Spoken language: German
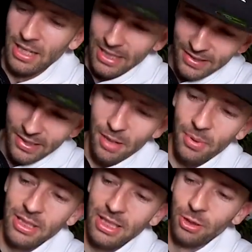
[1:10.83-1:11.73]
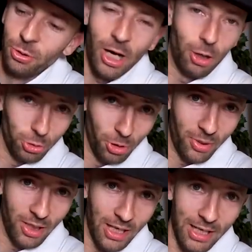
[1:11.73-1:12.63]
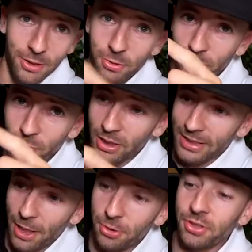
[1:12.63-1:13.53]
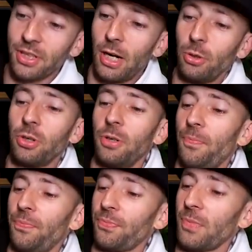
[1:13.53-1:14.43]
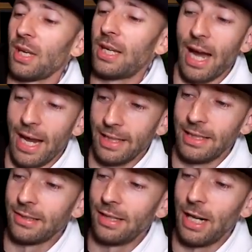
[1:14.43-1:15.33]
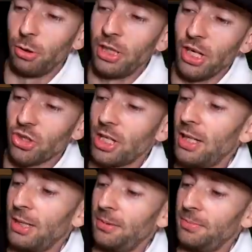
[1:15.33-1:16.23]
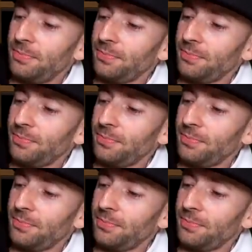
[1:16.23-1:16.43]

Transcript: Ist aber ein Indoor-Outdoor-Ball, also für draußen auch geeignet, laut Hersteller.